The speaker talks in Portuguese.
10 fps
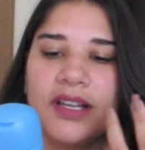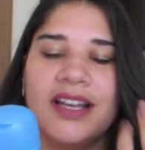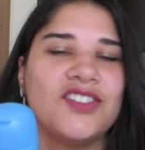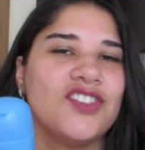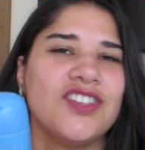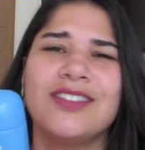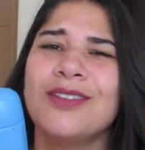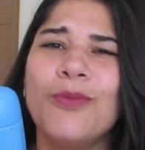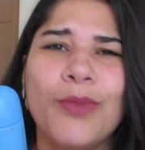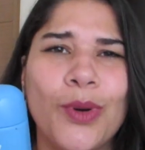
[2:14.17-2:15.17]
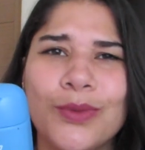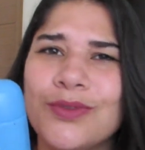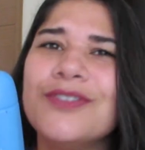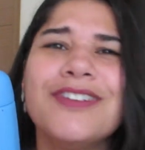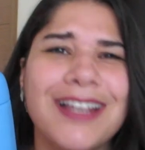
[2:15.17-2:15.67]
Ai, gente, é tão bom.
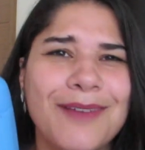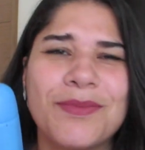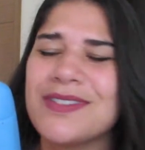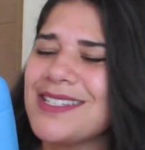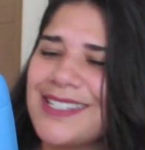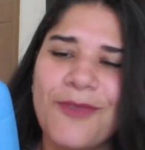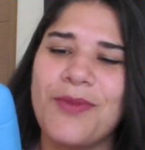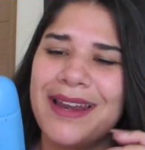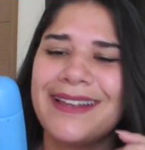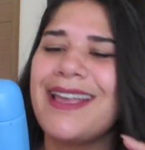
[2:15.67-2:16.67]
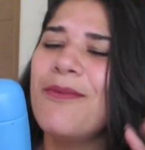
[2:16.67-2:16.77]
Vou falar pra vocês que eu parar aqui.